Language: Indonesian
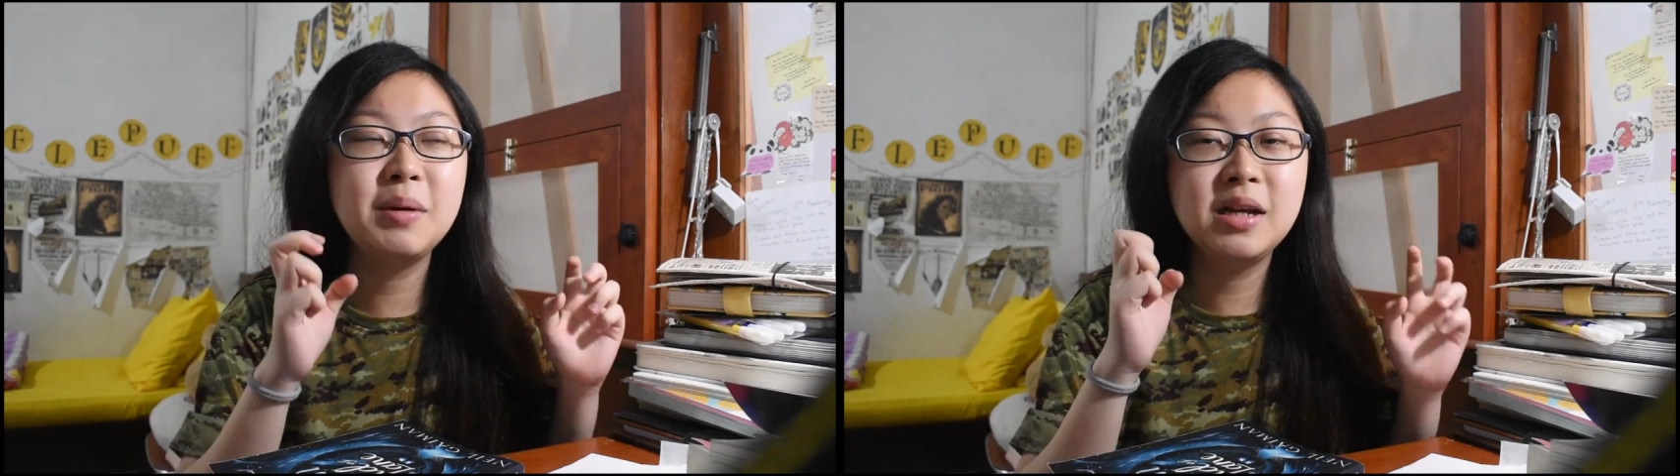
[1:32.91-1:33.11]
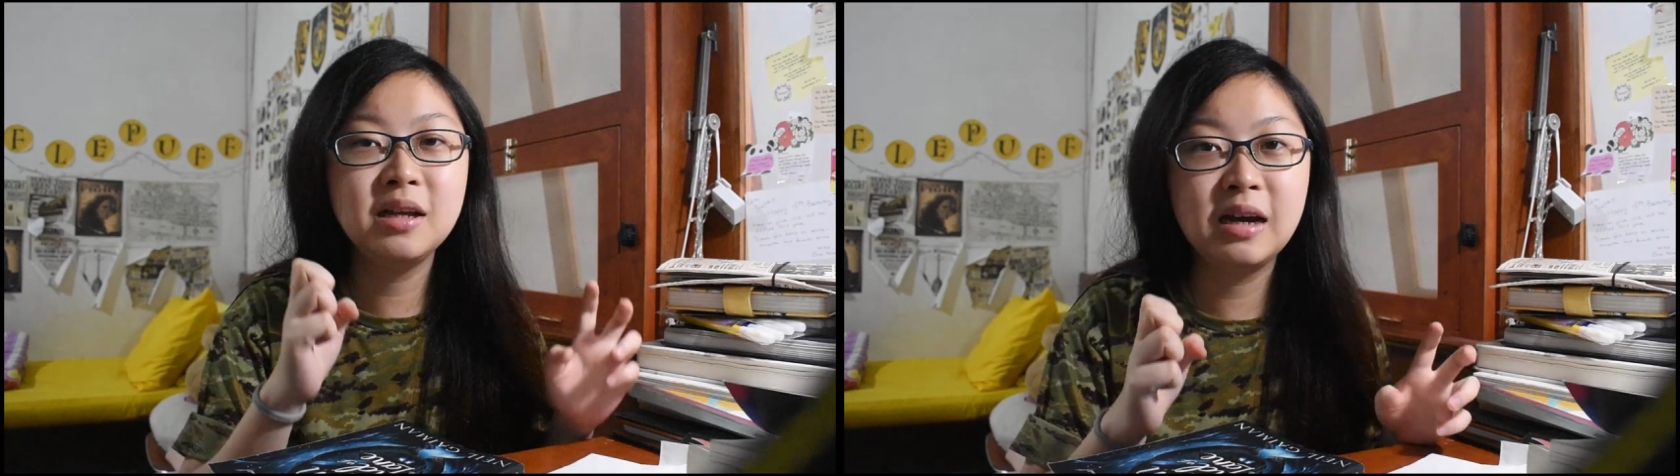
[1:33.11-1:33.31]

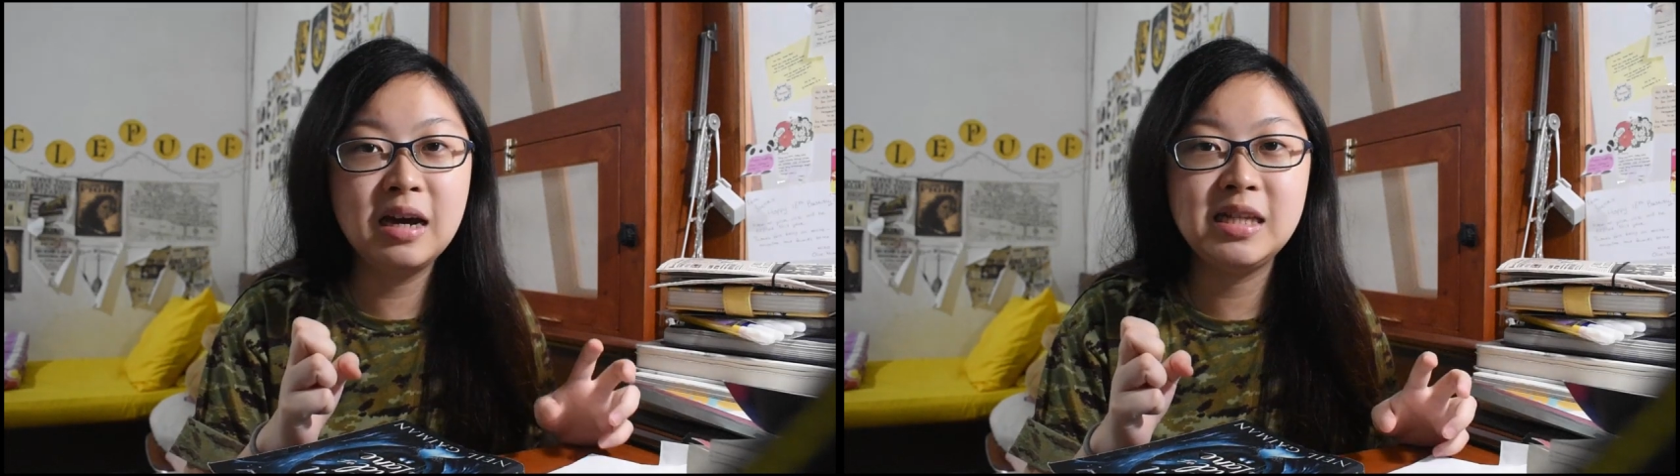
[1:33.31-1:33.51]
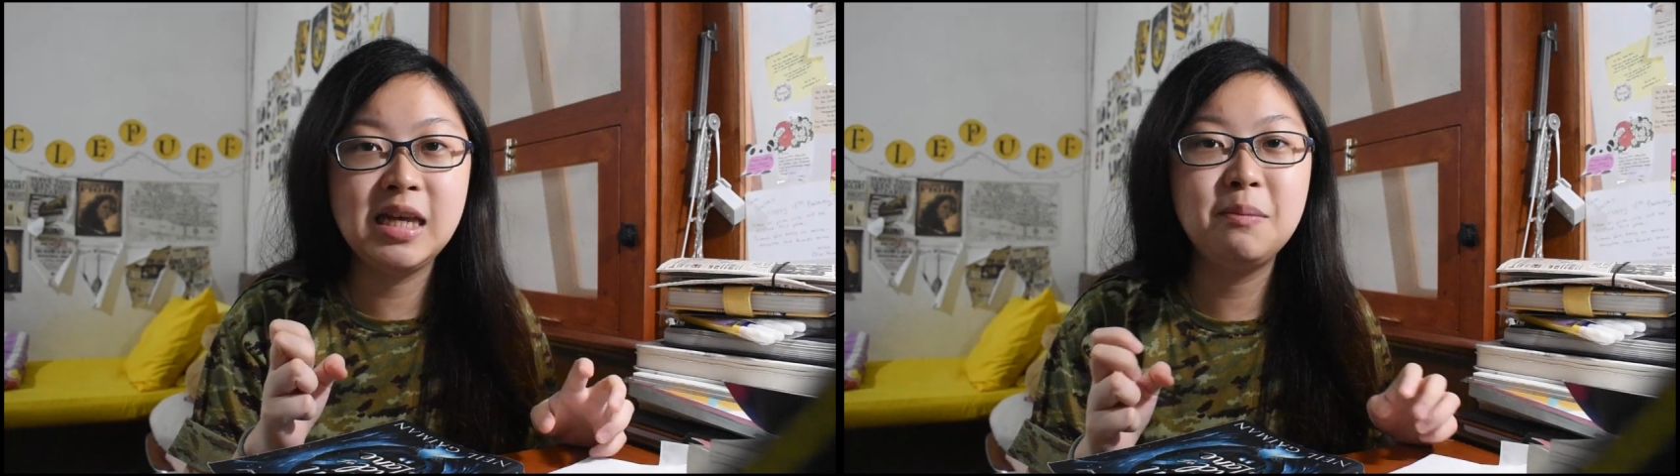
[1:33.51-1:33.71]
middle
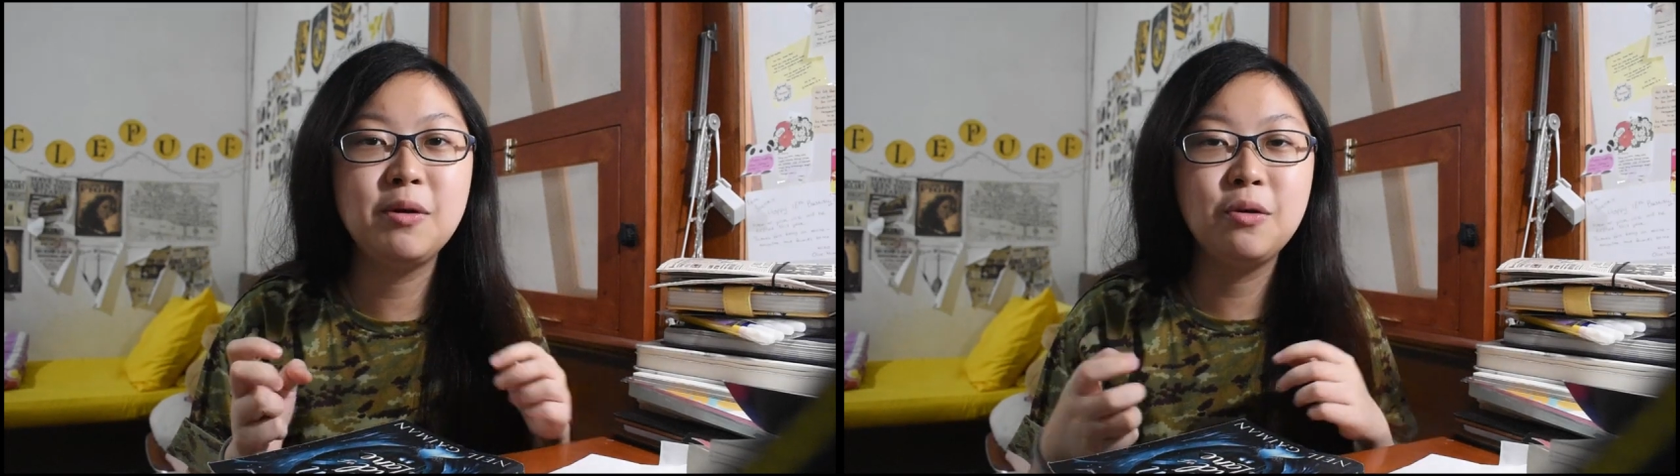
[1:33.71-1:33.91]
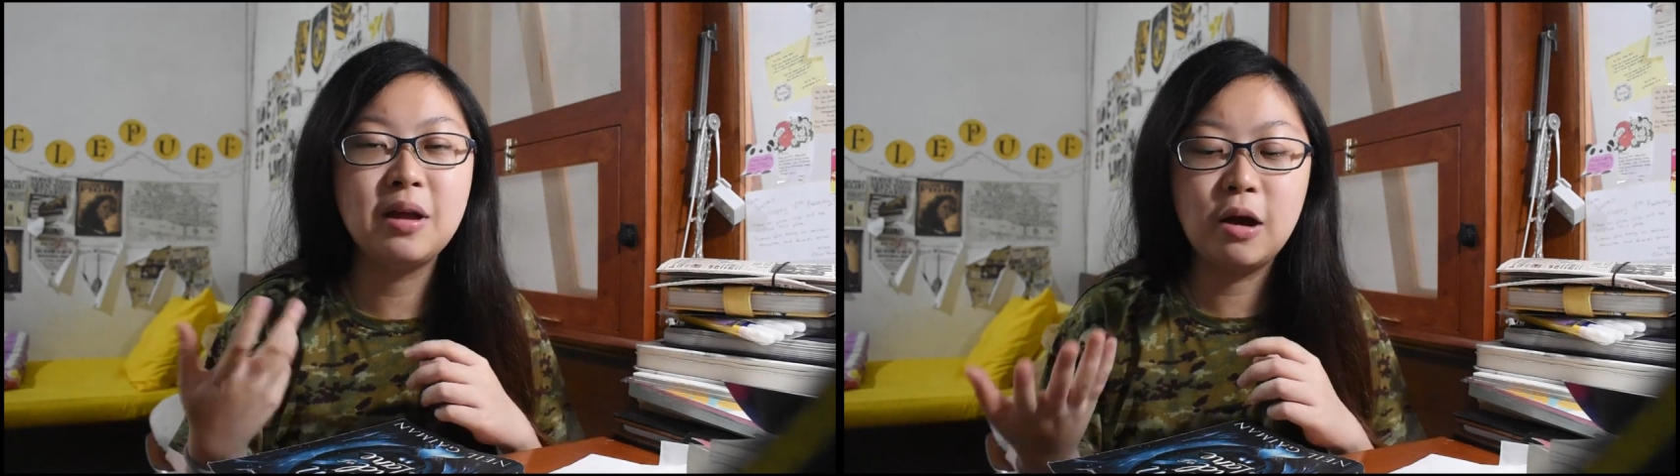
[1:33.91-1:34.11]
grade ya
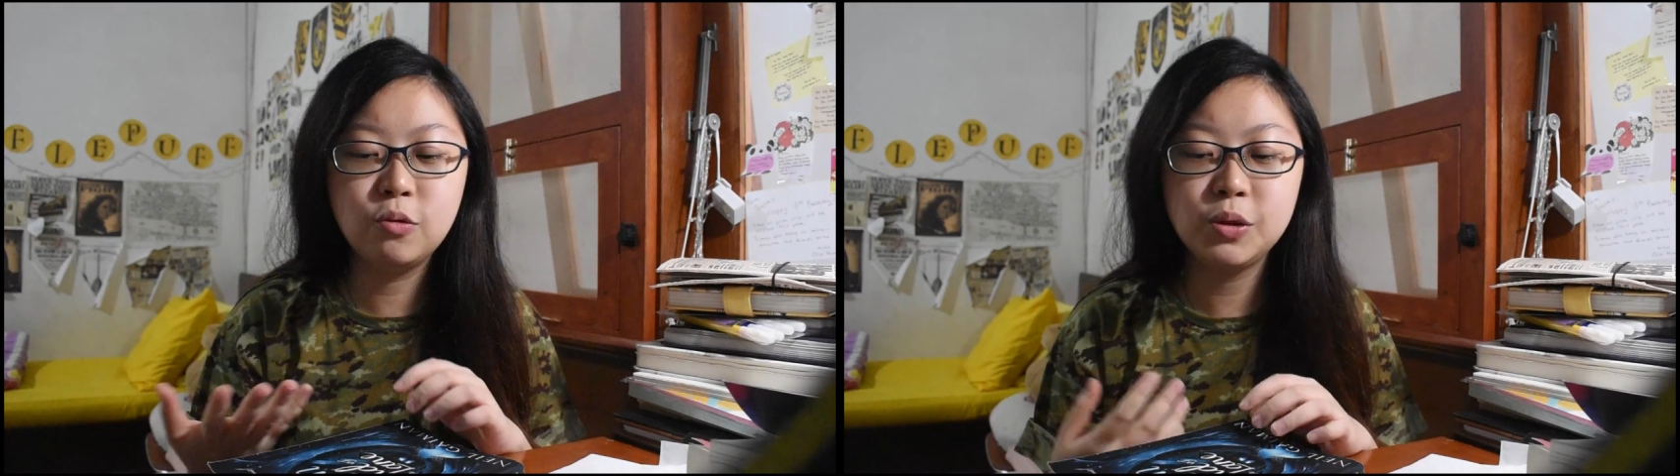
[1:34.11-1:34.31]
menurut aku